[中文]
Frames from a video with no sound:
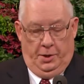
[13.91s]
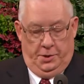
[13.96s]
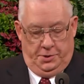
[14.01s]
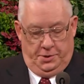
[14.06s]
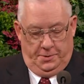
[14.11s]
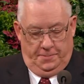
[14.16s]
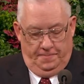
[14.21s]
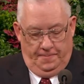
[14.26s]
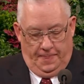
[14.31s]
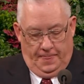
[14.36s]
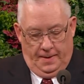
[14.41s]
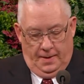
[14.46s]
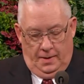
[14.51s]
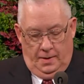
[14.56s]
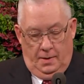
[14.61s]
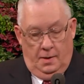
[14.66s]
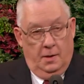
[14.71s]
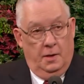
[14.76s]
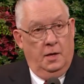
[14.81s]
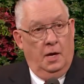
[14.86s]
教会单
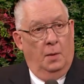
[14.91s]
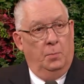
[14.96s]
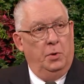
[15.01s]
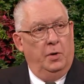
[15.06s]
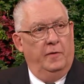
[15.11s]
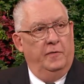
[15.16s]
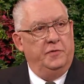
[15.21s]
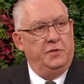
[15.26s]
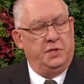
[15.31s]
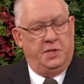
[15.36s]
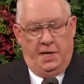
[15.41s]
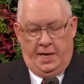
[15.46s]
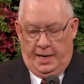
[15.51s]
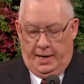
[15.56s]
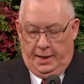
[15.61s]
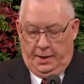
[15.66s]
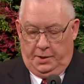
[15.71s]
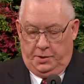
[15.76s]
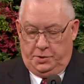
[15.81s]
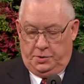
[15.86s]
位，
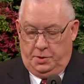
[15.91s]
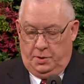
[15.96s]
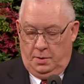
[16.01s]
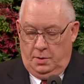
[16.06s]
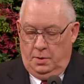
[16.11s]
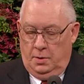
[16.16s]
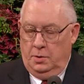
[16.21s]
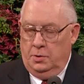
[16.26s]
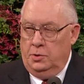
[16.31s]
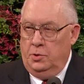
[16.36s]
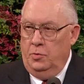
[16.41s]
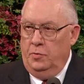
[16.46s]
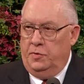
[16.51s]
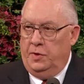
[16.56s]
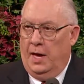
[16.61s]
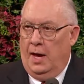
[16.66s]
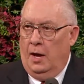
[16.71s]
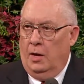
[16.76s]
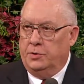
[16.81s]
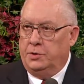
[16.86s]
支联会总
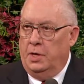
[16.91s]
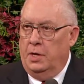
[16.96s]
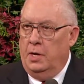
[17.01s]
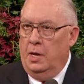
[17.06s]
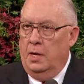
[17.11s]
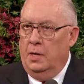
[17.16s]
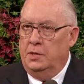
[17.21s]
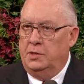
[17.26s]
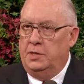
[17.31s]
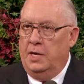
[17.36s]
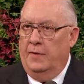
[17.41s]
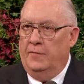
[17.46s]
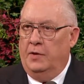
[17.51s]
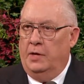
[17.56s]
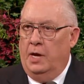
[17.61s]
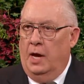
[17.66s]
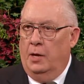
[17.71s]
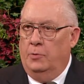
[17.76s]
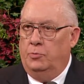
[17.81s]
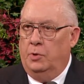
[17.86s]
数两千
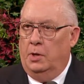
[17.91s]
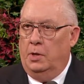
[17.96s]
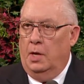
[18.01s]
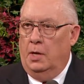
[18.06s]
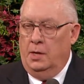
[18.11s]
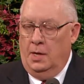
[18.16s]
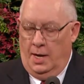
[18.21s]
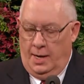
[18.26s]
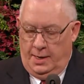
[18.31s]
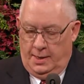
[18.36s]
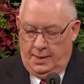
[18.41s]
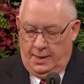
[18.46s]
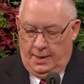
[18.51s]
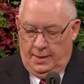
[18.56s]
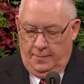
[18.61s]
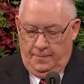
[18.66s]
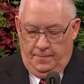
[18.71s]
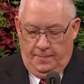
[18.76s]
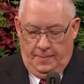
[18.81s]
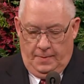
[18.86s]
七百九十；
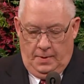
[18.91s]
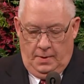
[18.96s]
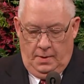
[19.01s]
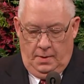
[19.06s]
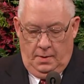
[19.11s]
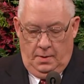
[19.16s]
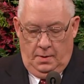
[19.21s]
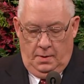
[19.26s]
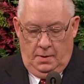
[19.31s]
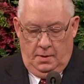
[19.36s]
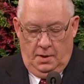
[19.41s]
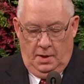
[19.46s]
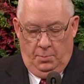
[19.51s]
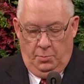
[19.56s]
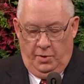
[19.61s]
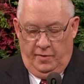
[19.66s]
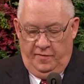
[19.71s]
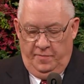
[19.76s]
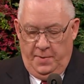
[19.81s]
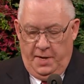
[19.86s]

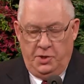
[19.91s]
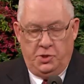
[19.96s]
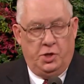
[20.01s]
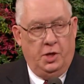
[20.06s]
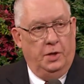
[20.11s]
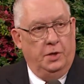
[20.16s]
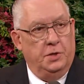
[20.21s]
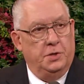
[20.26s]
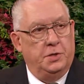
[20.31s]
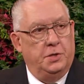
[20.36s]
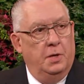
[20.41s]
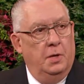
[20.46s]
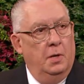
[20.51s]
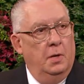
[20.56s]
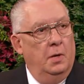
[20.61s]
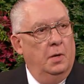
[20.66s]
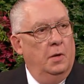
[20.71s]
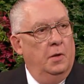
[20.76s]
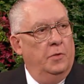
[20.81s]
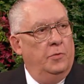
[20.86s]
传道部
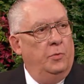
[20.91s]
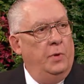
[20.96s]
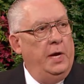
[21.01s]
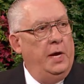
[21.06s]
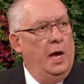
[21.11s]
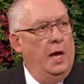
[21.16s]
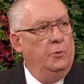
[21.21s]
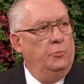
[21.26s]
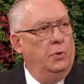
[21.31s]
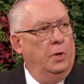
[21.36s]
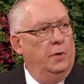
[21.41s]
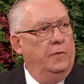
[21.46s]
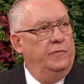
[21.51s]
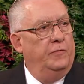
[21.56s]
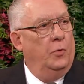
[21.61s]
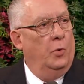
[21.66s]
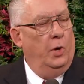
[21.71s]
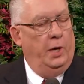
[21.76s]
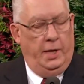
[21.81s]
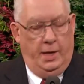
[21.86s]
三
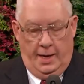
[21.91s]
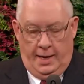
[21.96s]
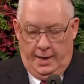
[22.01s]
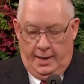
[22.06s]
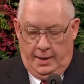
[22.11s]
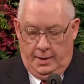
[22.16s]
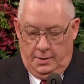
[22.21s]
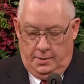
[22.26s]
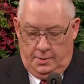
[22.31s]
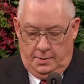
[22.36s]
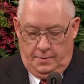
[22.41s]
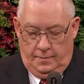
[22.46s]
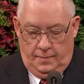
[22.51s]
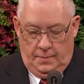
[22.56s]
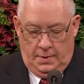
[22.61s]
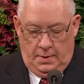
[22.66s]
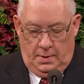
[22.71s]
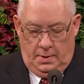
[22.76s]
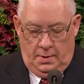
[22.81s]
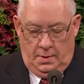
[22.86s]
百四十八个；